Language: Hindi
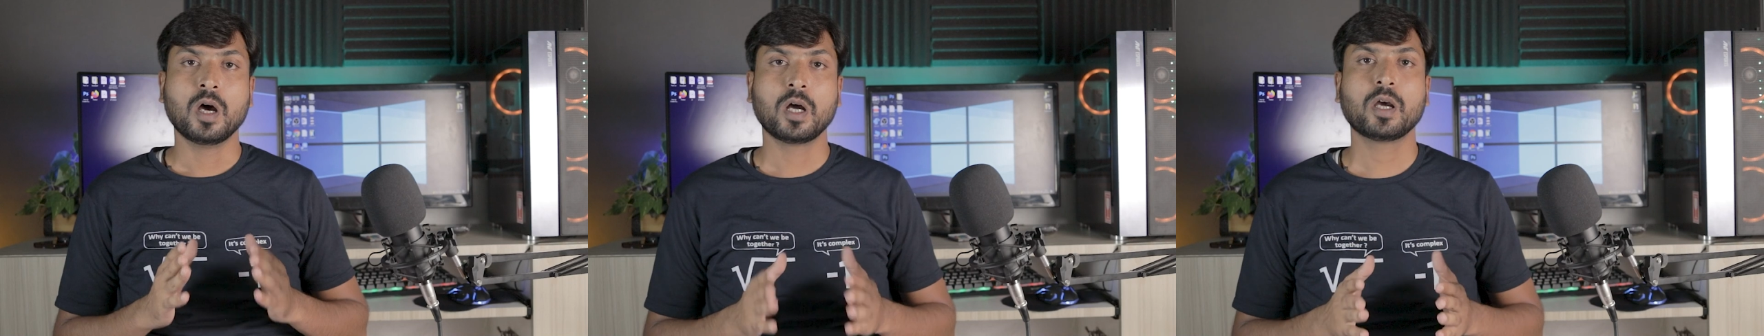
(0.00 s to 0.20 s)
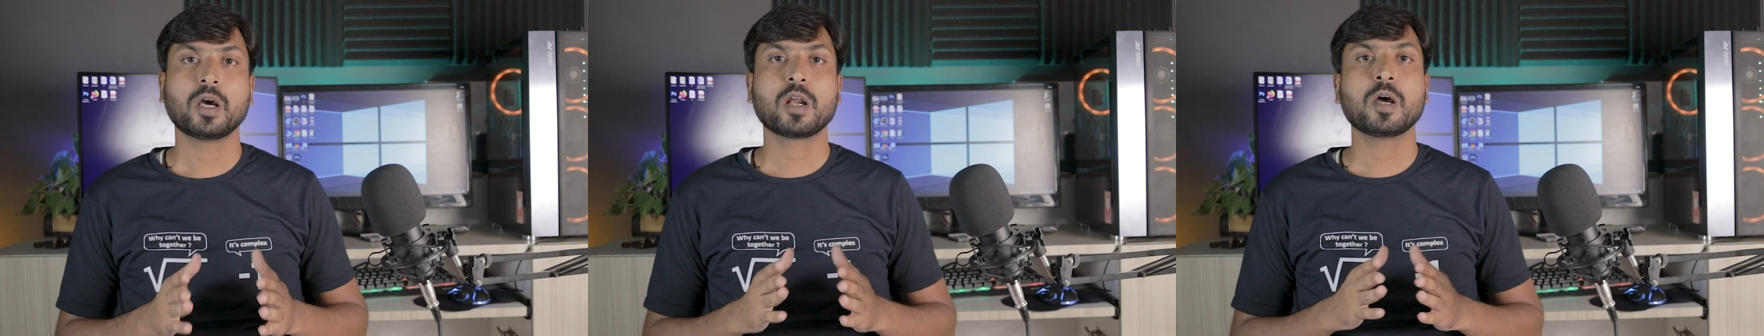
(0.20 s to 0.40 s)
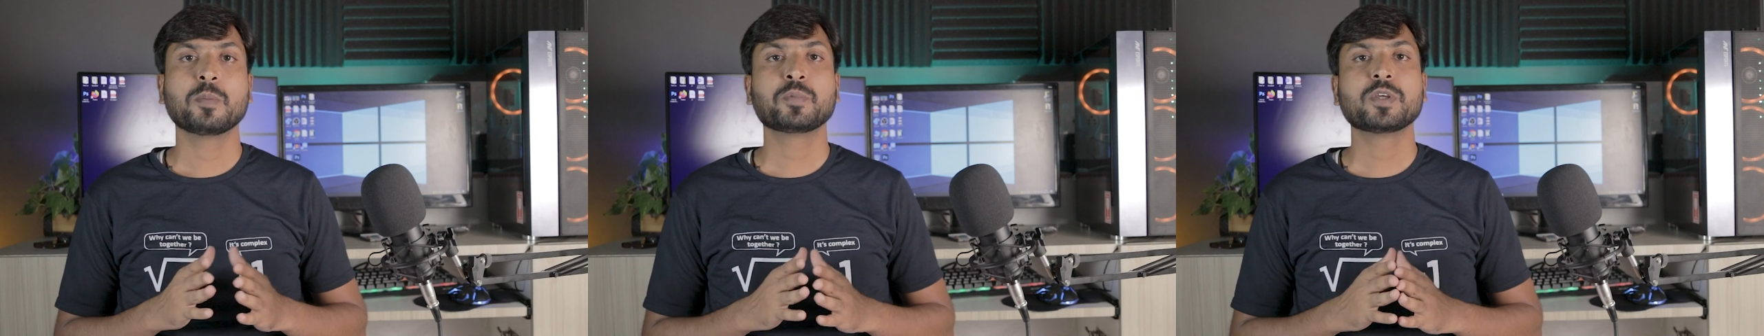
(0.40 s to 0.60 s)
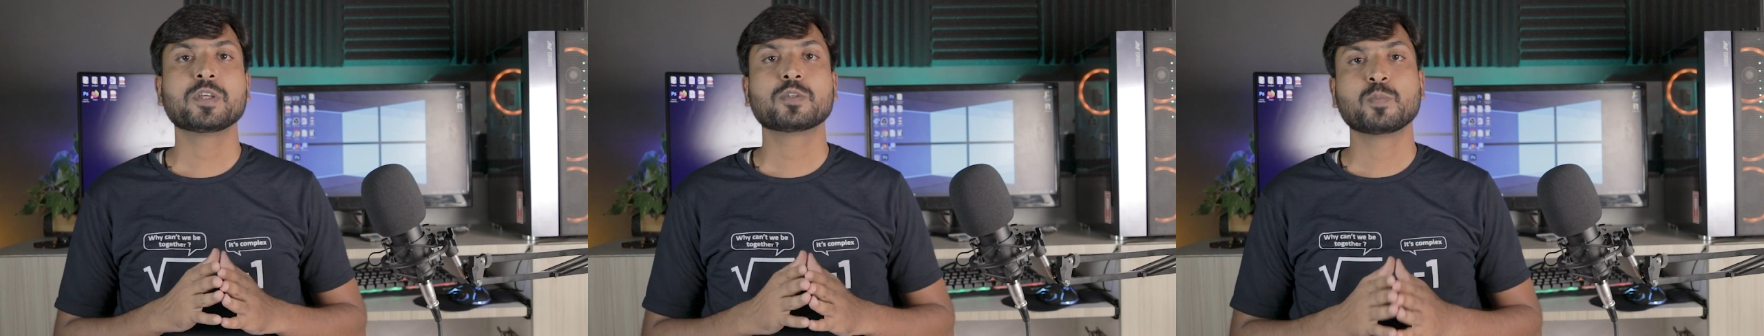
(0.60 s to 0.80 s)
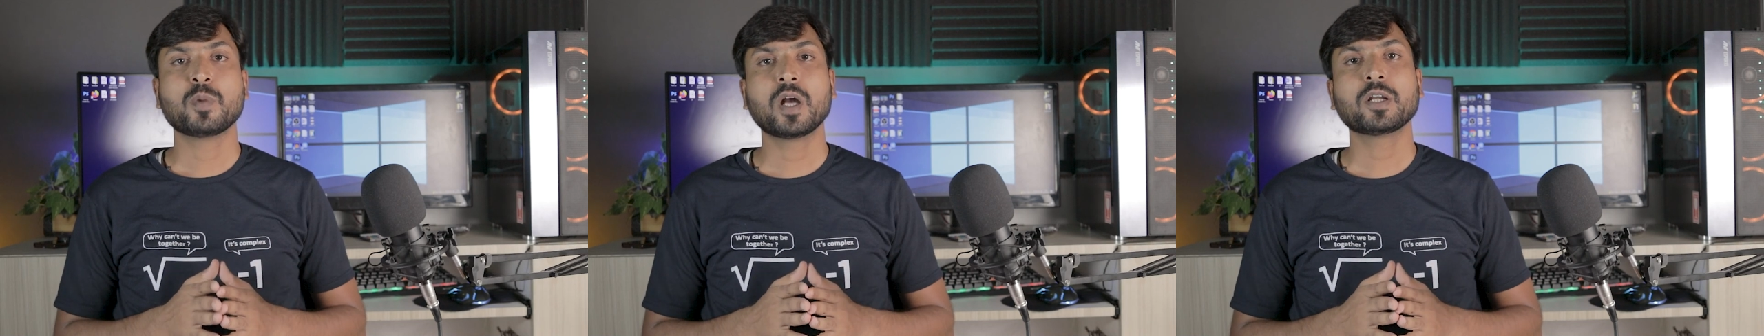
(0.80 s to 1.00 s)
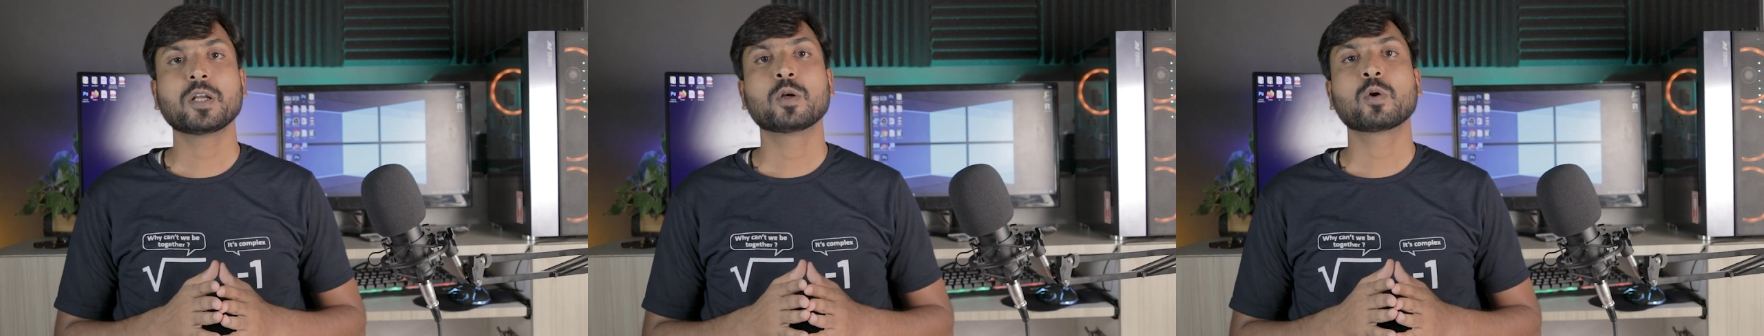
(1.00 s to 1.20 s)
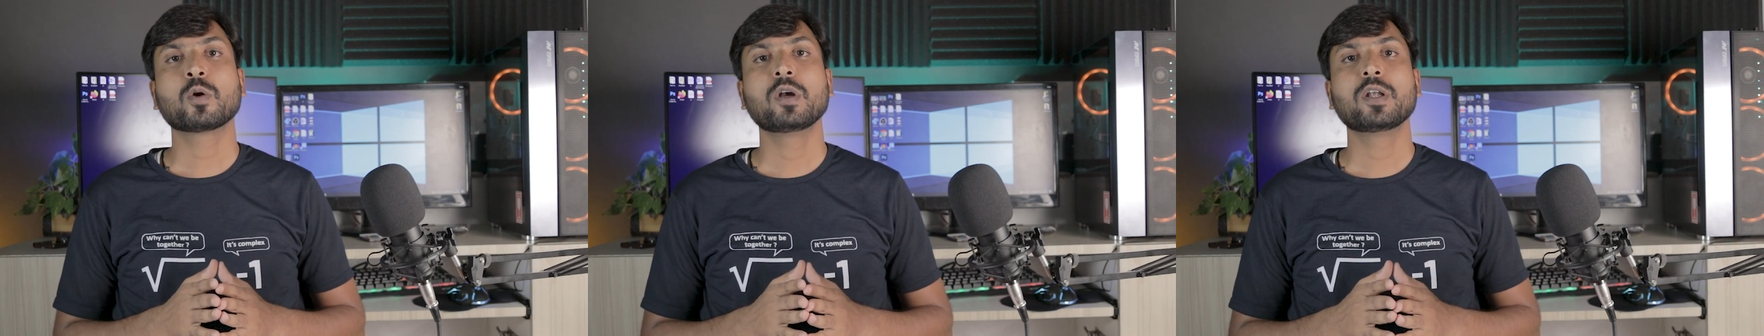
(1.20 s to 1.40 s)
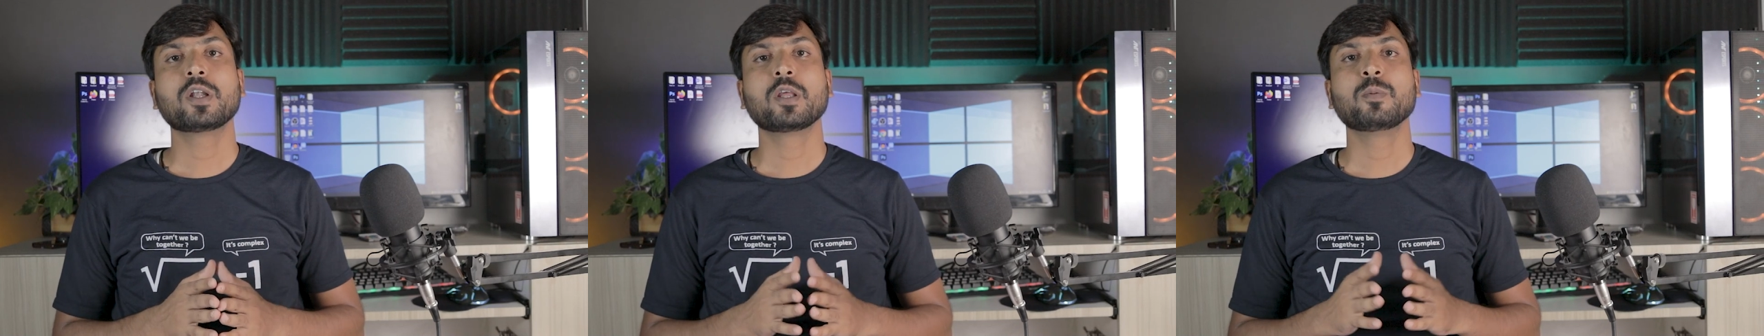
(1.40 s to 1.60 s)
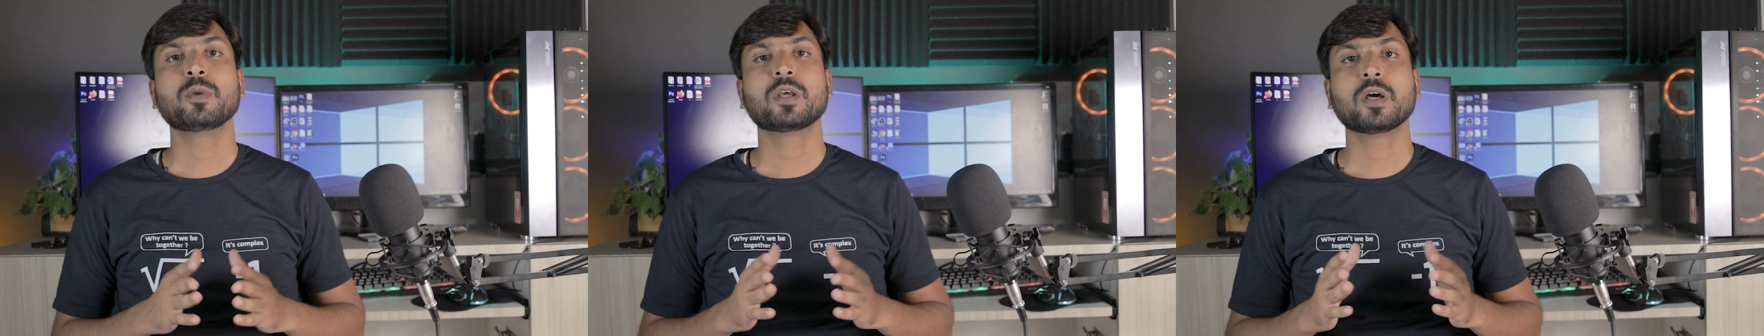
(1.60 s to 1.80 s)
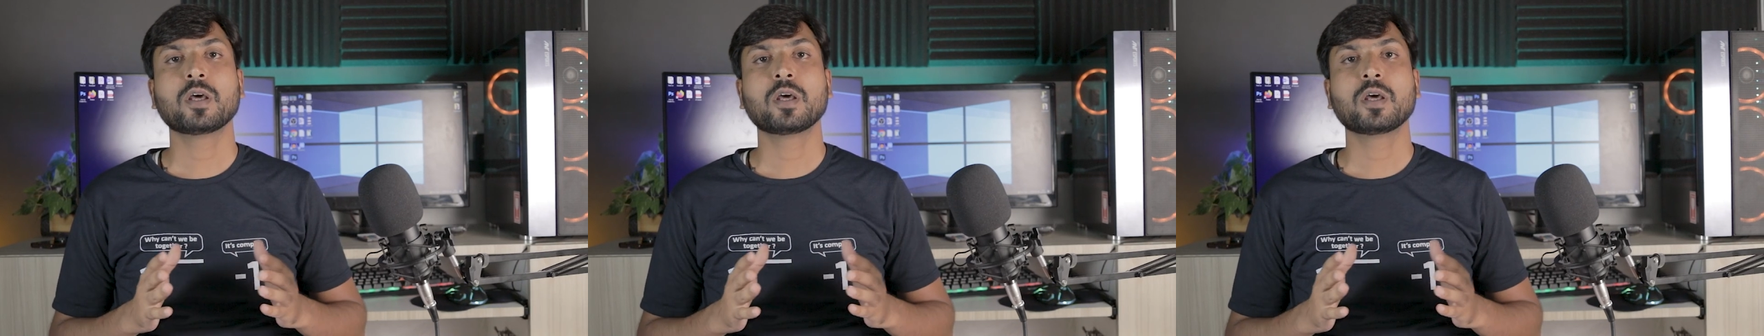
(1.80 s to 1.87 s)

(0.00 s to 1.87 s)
अगर आपकी स्मार्ट एंड्रॉयड टीवी